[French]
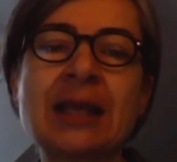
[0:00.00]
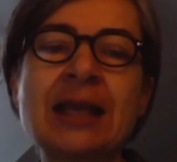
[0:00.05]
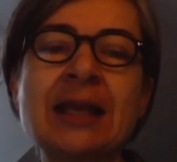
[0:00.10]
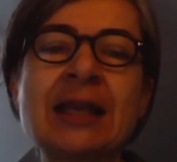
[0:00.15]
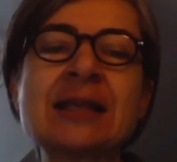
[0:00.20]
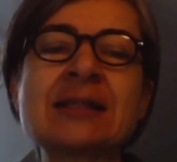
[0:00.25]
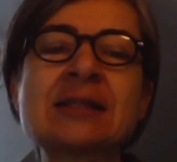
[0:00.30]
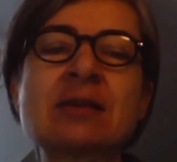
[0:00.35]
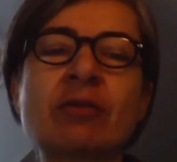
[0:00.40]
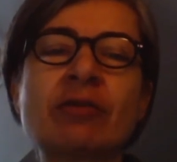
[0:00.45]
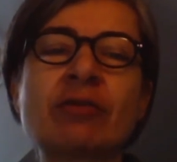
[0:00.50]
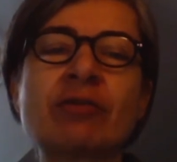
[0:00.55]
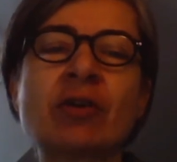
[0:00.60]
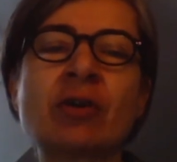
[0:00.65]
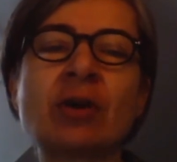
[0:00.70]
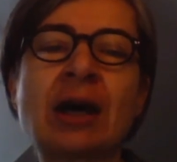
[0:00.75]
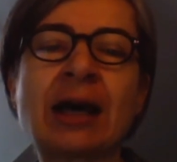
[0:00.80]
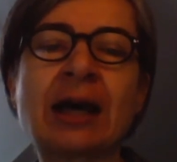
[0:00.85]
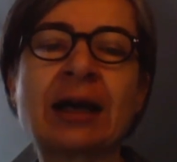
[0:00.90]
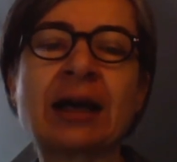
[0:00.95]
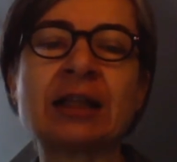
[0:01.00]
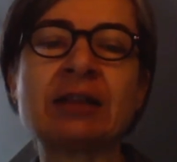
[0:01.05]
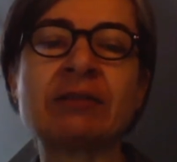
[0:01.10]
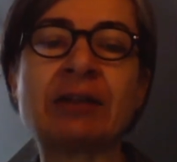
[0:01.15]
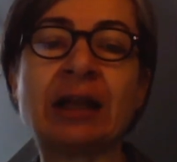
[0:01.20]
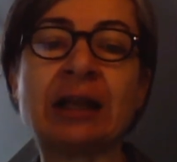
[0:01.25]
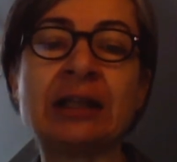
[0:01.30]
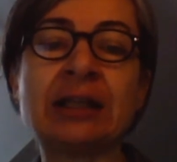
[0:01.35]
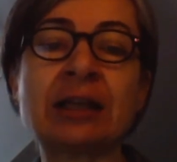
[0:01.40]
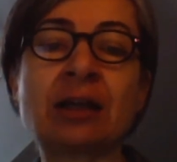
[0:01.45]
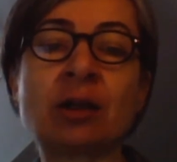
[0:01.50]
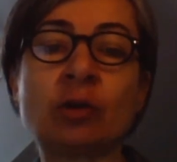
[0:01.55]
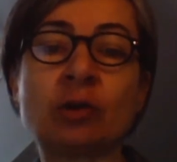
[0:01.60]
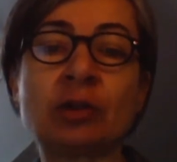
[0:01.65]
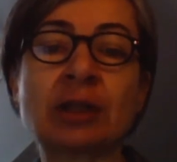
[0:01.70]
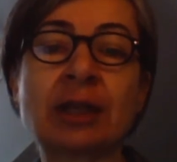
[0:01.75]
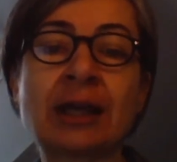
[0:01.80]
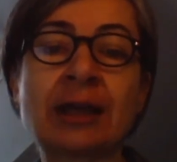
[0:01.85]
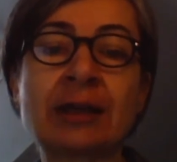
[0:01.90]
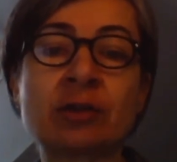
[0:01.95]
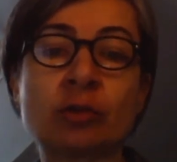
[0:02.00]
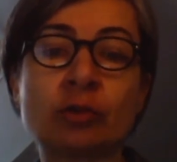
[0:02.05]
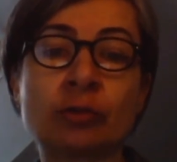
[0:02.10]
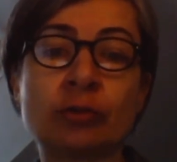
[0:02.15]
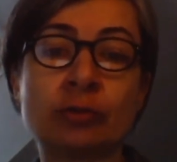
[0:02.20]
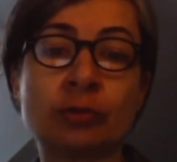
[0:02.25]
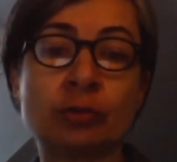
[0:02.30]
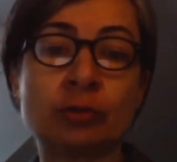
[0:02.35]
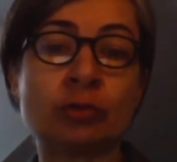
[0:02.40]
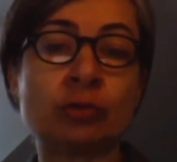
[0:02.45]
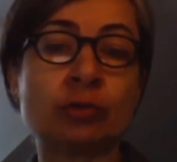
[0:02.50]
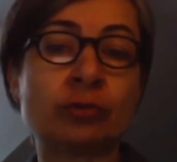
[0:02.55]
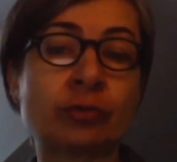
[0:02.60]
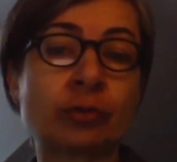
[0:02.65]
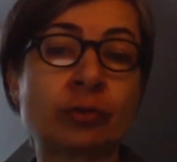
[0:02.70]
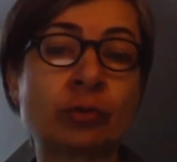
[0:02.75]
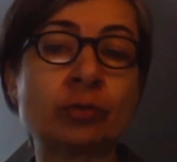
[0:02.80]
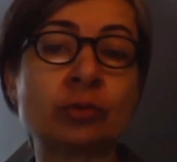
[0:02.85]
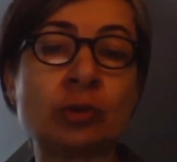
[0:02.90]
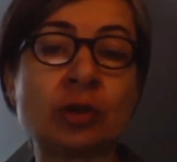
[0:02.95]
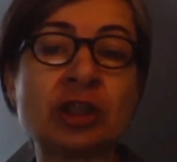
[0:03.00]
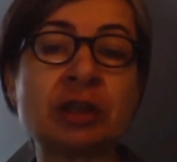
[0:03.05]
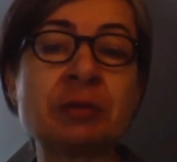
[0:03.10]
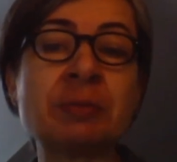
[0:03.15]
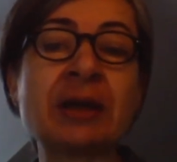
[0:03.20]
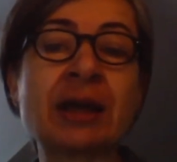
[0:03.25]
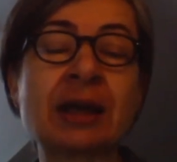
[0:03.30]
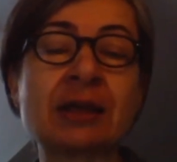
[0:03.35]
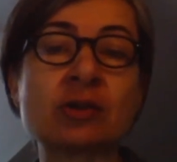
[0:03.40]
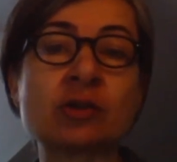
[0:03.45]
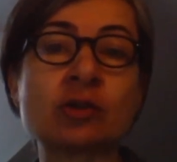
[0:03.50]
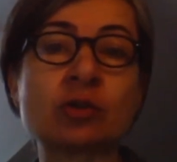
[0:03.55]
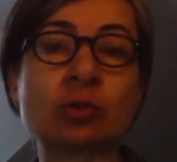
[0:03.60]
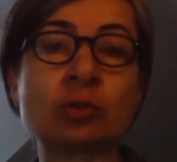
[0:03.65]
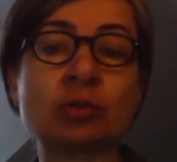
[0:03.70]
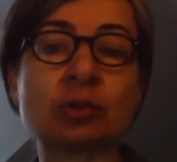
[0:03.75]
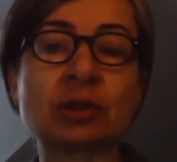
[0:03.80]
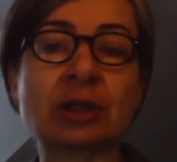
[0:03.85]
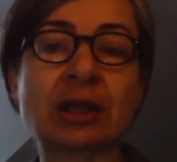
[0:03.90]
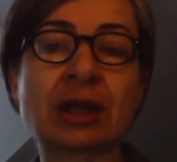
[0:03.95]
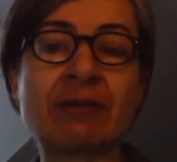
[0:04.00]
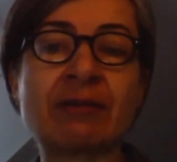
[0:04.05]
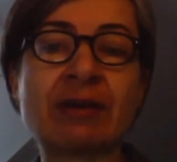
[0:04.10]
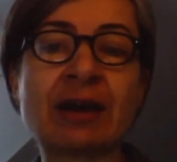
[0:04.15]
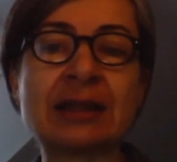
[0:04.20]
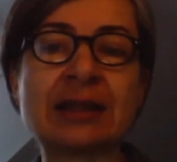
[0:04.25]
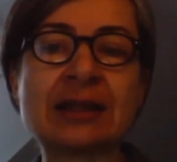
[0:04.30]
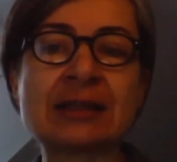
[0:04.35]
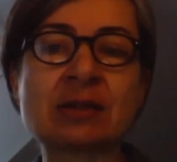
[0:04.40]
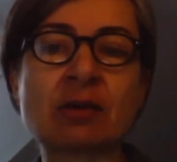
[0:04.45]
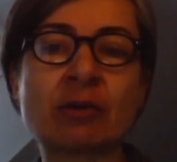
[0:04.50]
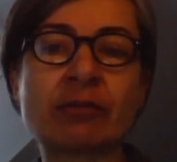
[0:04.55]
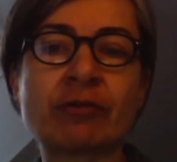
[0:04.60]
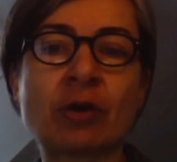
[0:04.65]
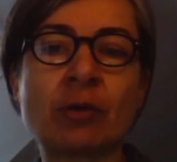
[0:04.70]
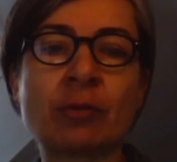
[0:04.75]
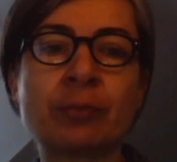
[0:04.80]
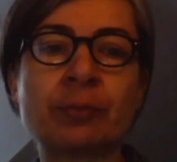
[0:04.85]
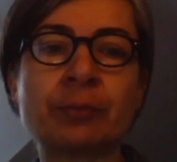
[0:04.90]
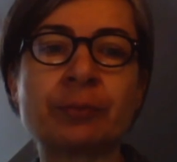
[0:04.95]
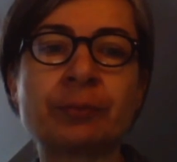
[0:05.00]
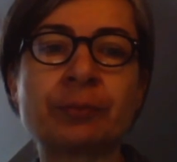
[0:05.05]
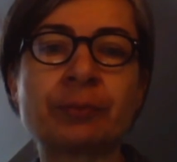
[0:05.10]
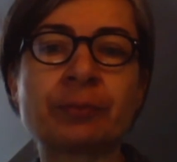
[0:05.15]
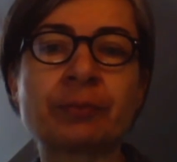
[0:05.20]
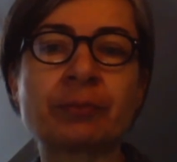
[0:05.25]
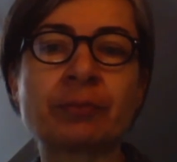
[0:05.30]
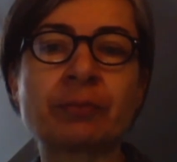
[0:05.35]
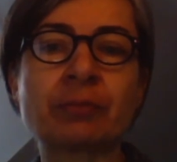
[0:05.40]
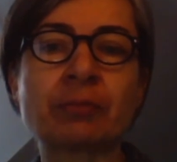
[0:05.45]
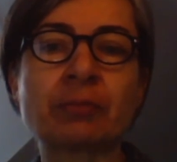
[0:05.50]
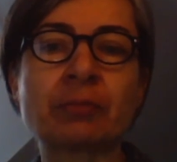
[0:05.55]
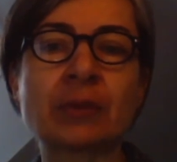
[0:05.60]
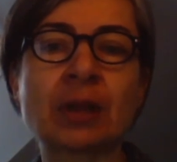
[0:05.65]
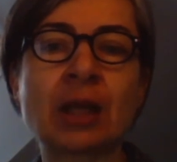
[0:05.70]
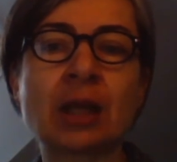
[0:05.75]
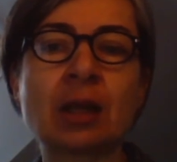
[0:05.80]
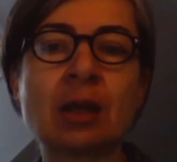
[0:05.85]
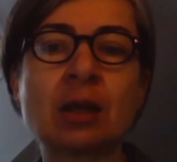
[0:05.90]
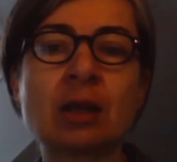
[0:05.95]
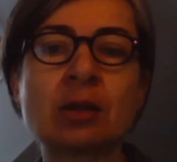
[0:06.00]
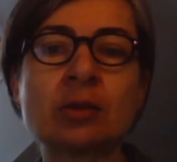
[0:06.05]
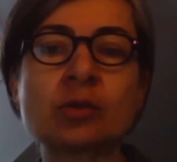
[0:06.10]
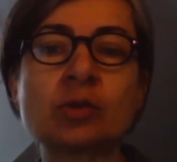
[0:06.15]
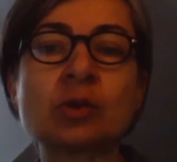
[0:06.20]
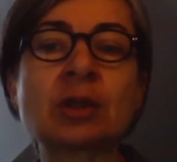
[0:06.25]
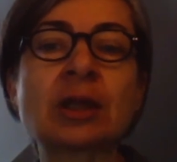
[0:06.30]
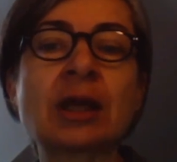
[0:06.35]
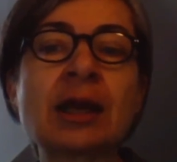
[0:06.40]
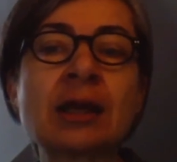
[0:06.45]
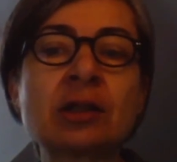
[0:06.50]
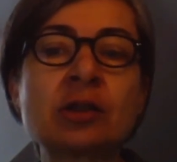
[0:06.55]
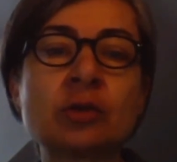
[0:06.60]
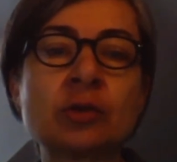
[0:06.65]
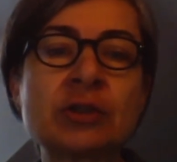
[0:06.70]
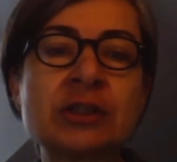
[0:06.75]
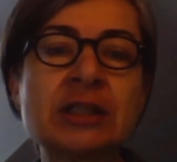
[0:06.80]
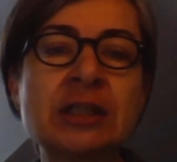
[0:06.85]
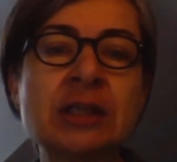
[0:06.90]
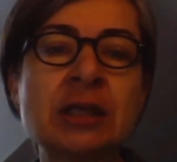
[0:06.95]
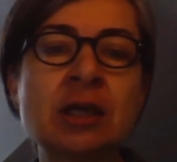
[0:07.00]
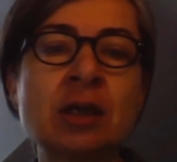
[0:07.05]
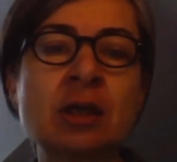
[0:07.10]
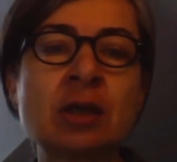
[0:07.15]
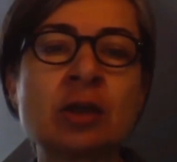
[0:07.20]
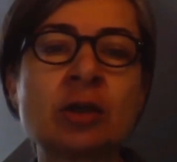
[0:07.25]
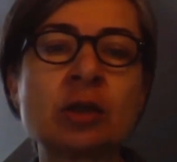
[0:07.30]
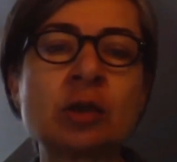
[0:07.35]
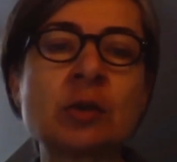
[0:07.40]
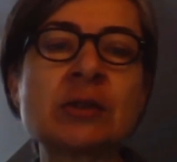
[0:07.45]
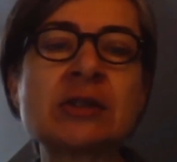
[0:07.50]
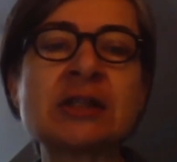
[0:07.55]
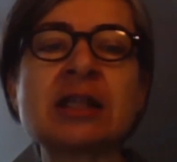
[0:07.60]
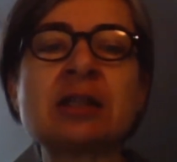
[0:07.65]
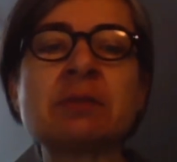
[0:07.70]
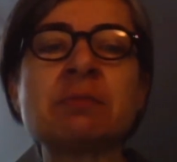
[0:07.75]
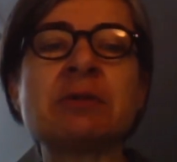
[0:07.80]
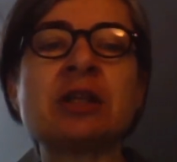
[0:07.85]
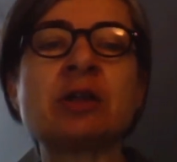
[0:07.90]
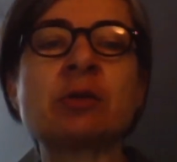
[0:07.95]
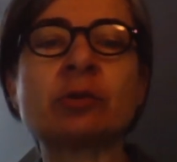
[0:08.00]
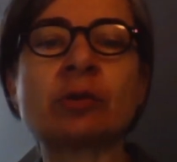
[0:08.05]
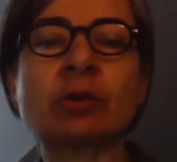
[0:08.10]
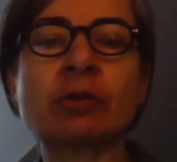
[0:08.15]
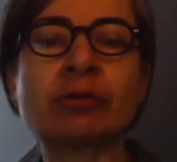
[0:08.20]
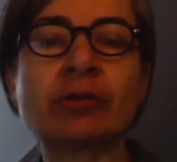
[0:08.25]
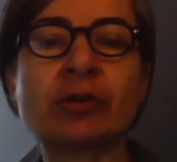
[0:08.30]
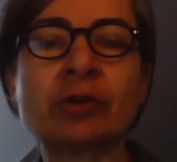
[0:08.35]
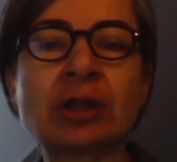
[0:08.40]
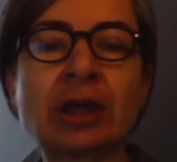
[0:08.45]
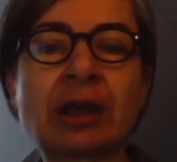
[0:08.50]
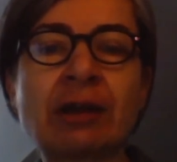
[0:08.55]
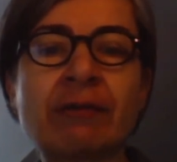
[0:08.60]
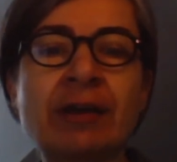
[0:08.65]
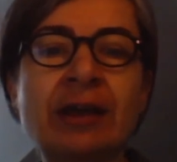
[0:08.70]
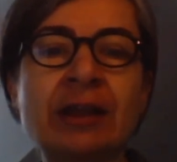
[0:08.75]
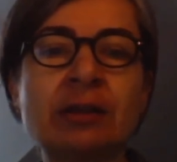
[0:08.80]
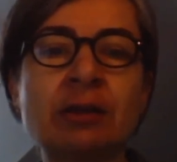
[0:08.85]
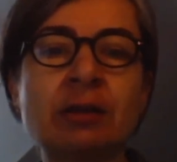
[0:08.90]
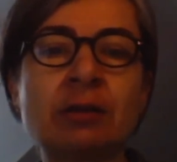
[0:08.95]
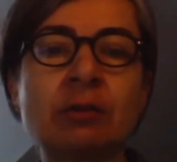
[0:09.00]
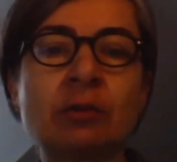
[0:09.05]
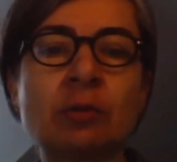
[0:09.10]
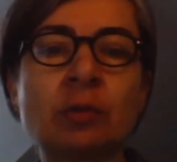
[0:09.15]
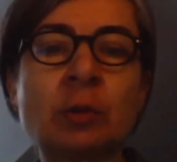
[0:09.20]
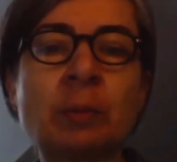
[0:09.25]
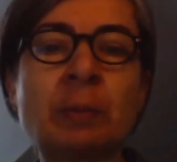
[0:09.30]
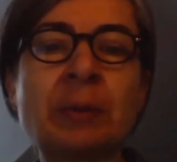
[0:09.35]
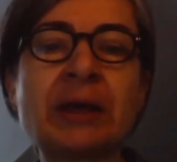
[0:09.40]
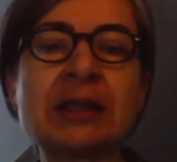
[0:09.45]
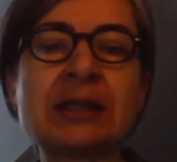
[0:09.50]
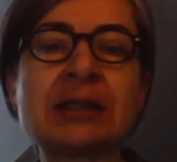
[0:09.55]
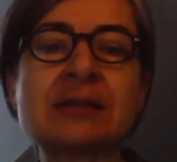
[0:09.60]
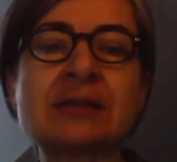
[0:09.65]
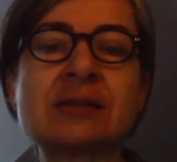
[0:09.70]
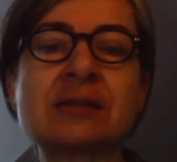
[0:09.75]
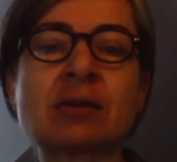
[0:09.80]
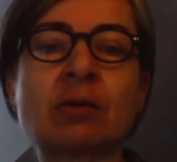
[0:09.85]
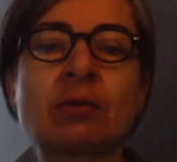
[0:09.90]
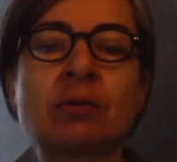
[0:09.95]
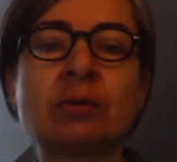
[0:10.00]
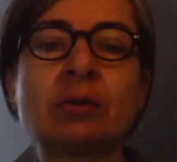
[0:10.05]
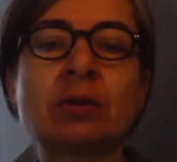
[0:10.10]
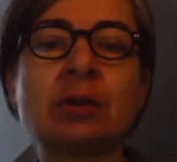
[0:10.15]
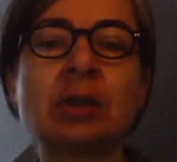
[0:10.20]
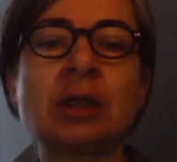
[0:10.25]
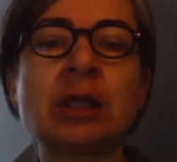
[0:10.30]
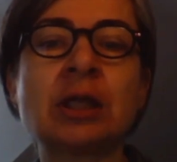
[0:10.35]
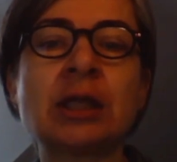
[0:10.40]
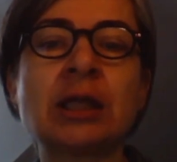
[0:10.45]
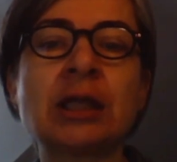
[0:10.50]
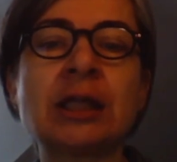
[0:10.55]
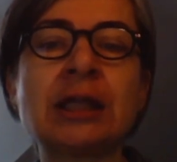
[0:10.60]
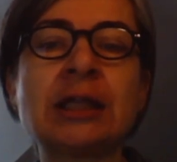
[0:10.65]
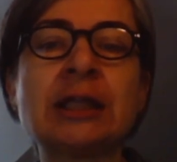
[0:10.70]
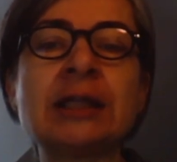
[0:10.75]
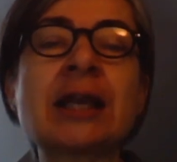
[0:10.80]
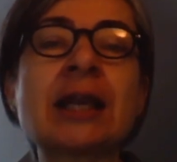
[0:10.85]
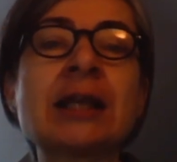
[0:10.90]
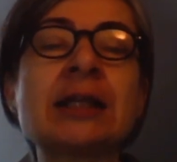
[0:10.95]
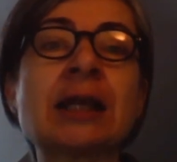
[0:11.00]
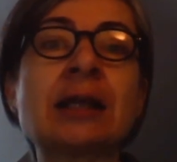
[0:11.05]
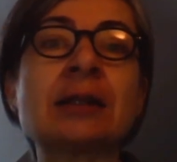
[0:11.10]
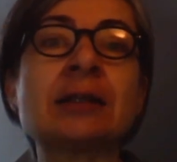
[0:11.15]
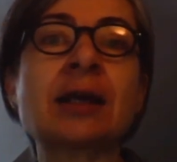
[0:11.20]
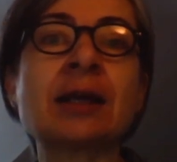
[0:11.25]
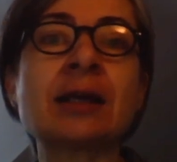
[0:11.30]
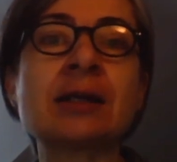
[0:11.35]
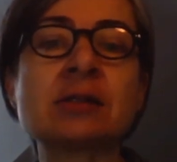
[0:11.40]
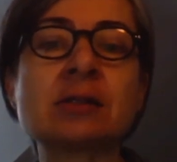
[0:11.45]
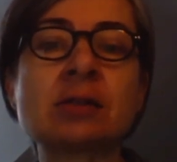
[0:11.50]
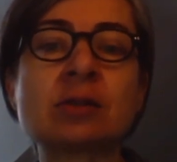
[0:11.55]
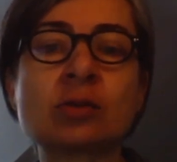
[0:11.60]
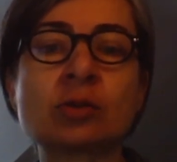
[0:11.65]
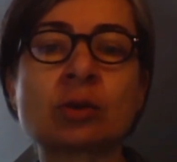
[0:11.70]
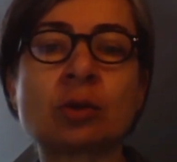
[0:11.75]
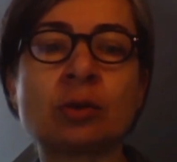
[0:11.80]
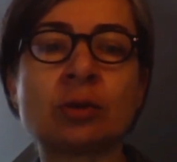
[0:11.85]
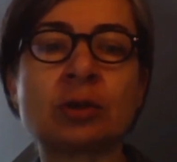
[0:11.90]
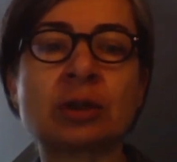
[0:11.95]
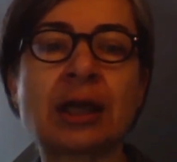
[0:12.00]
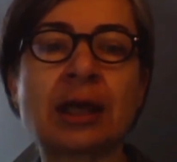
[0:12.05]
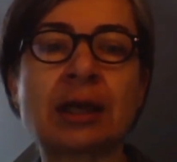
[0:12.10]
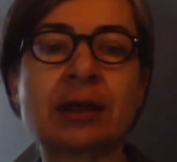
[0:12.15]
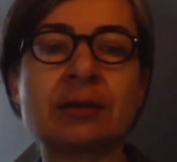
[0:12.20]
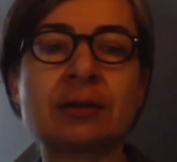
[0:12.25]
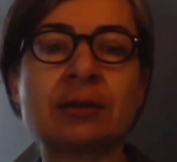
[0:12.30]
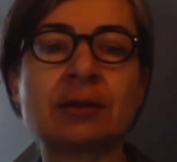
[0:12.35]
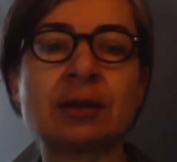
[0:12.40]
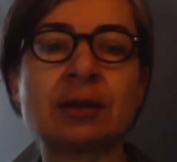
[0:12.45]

Les enfants arrivent à lire le tract du Front de libération du travail des enfants. Ce tract dit que 7 millions d'enfants travaillent au Pakistan et il y a une adresse sur le tract.